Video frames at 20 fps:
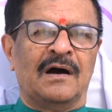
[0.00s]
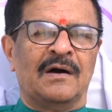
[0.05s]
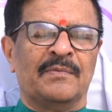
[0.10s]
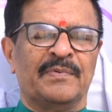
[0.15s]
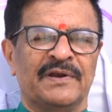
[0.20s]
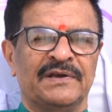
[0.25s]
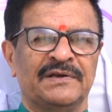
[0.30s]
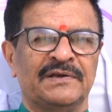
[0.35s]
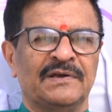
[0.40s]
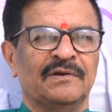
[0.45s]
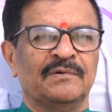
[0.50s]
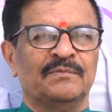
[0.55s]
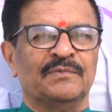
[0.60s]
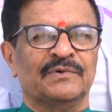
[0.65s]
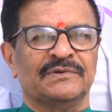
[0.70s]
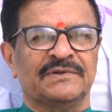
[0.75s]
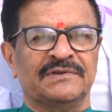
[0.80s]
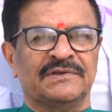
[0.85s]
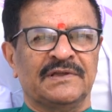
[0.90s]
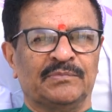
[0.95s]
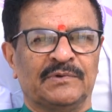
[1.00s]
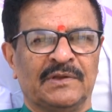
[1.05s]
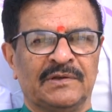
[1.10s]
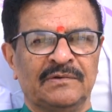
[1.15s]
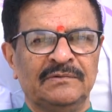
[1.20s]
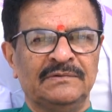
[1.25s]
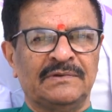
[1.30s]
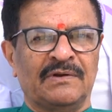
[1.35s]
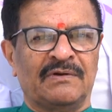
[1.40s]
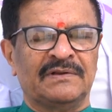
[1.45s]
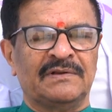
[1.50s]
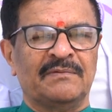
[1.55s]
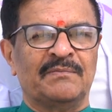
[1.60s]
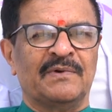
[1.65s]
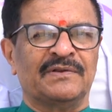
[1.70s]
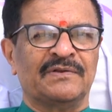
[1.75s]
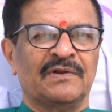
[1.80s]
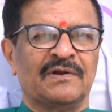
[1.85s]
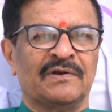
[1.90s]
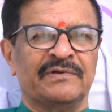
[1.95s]
ఆపరేషన్లు ముందు చెప్తాను తర్వాత
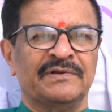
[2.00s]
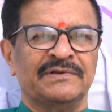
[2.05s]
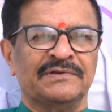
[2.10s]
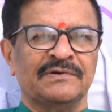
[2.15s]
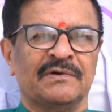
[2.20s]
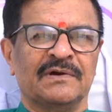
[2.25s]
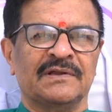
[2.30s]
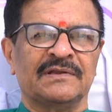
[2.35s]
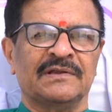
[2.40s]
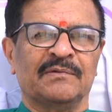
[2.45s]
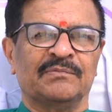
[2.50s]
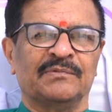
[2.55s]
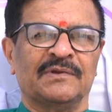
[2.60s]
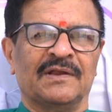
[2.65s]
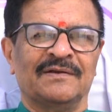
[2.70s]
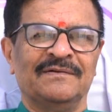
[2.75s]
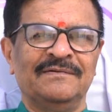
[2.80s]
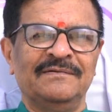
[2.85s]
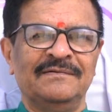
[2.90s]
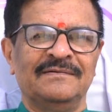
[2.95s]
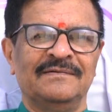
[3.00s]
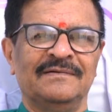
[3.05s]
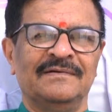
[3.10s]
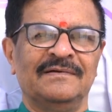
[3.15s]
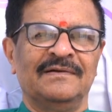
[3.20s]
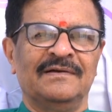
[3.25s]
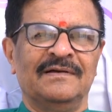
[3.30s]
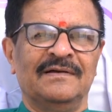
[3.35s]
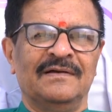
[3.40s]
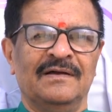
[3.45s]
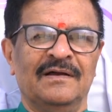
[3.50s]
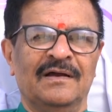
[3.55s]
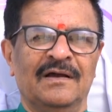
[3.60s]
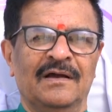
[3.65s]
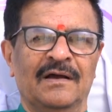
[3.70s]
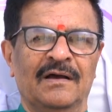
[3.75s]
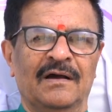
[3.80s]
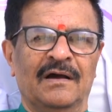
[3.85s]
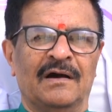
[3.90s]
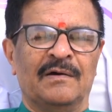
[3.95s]
మందుల గురించి కూడా చెప్తాను
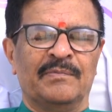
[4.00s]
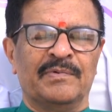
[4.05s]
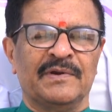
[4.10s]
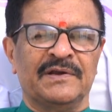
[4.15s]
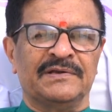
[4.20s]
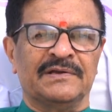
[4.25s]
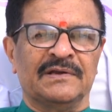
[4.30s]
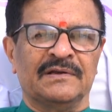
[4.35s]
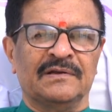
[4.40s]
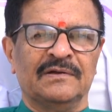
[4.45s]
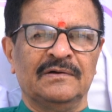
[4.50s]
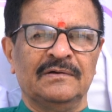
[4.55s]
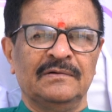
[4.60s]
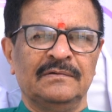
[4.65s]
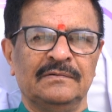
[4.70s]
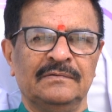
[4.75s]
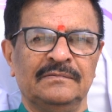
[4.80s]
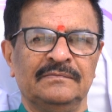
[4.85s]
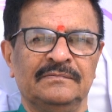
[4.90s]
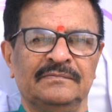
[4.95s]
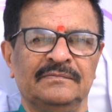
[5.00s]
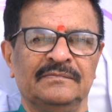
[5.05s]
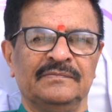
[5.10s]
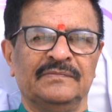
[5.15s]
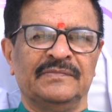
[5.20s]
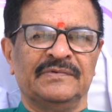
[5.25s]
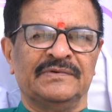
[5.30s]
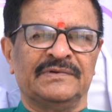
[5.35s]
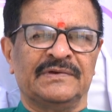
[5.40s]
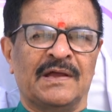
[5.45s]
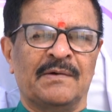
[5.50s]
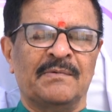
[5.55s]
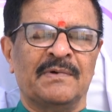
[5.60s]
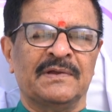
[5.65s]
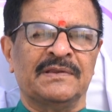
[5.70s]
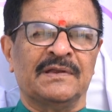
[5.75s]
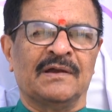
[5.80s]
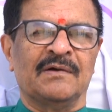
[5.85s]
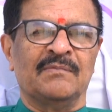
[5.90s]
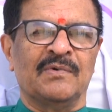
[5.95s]
ఆపరేషన్లో
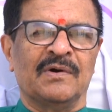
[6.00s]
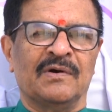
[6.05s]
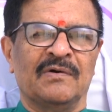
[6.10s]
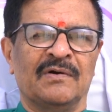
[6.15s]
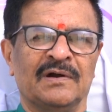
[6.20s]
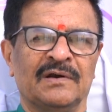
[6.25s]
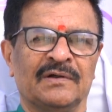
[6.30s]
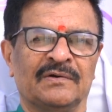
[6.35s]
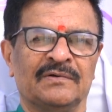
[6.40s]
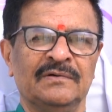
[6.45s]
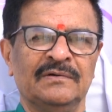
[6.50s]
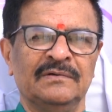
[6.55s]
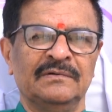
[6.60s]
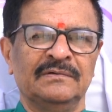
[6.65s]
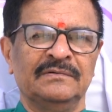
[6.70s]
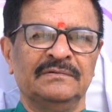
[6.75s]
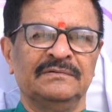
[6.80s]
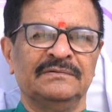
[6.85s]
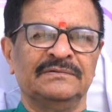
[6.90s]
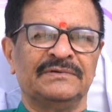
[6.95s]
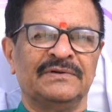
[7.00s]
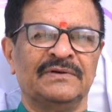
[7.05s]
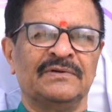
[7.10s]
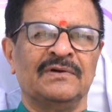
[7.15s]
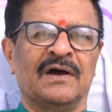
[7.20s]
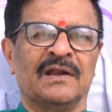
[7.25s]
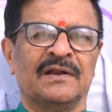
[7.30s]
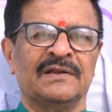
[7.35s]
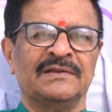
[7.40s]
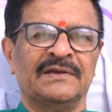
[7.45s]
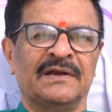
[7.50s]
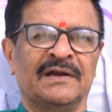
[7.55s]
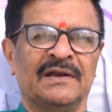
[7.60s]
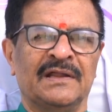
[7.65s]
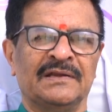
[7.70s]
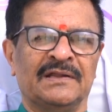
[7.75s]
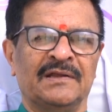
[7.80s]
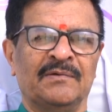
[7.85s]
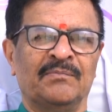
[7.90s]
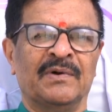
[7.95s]
సామాన్యంగా మగవాళ్లకు శృంగారం
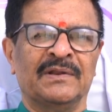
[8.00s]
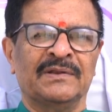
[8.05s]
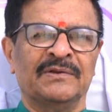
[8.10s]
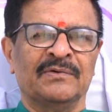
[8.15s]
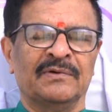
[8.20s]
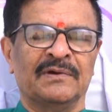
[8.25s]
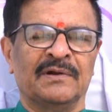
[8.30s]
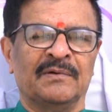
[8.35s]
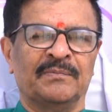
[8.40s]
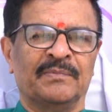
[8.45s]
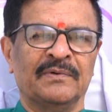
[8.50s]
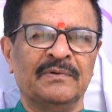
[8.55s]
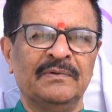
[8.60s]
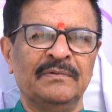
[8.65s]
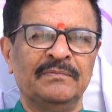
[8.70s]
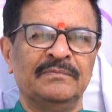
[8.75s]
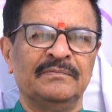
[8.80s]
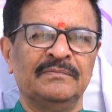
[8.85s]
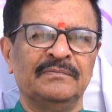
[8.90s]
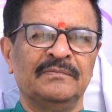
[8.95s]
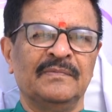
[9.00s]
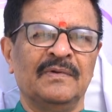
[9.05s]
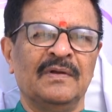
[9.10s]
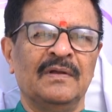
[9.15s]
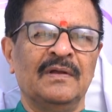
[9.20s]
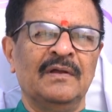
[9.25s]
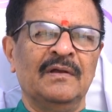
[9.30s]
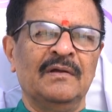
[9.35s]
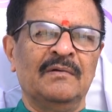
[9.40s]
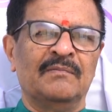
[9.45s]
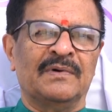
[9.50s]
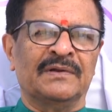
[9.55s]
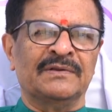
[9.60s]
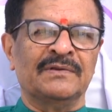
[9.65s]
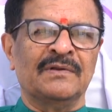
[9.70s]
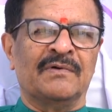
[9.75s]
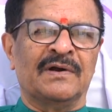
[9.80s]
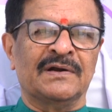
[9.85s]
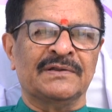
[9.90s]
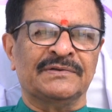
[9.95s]
చేయడానికి ఇబ్బంది ఉన్నప్పుడు
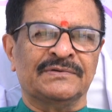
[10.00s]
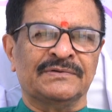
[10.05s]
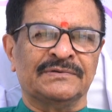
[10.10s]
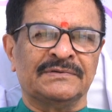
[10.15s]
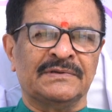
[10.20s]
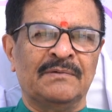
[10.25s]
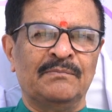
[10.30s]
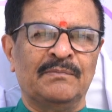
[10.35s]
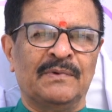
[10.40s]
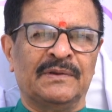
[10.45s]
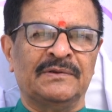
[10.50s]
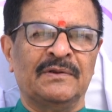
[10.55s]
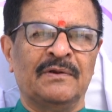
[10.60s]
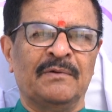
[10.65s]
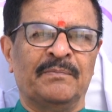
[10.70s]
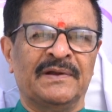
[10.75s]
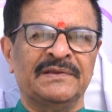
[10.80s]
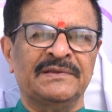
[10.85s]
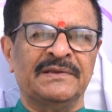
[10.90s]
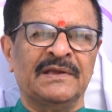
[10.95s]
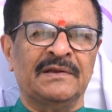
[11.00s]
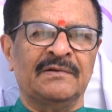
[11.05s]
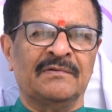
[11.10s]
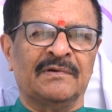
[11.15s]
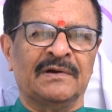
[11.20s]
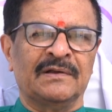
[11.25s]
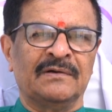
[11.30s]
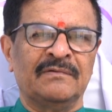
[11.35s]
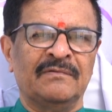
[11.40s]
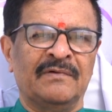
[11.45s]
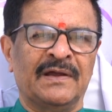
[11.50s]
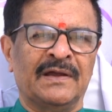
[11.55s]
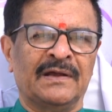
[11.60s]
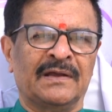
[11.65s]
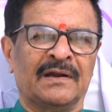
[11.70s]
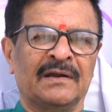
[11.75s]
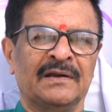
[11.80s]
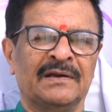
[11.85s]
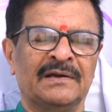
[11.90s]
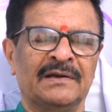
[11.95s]
మందులు వాడి చూస్తాం మందులు పనిచేయని వాళ్ళకు
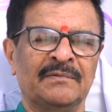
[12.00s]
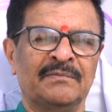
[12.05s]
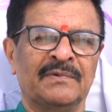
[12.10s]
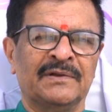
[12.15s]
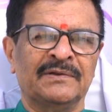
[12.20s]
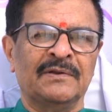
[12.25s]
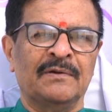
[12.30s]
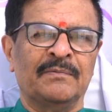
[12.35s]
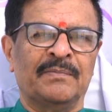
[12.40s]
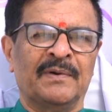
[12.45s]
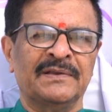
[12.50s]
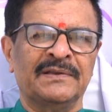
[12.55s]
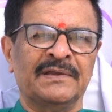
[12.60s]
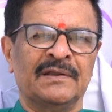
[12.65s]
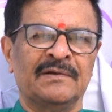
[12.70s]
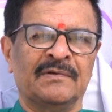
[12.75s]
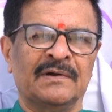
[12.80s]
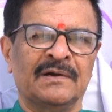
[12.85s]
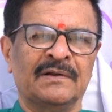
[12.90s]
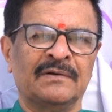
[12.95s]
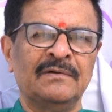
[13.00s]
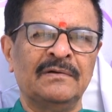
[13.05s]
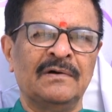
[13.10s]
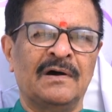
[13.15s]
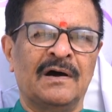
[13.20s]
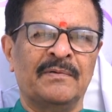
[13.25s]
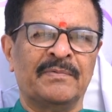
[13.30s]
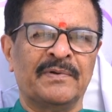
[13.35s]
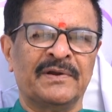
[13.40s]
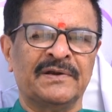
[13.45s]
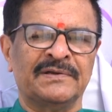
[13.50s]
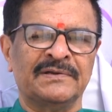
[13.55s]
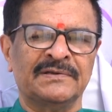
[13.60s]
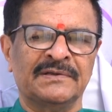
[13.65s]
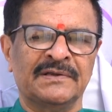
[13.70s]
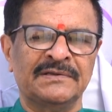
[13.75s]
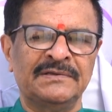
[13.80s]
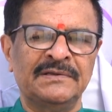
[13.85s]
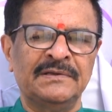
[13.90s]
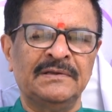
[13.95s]
వయాగ్రా లాంటి మందులు పనిచేయని వాళ్ళకు
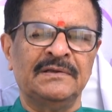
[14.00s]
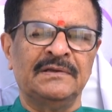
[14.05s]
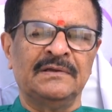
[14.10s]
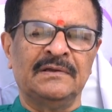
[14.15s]
ఆపరేషన్ చేసి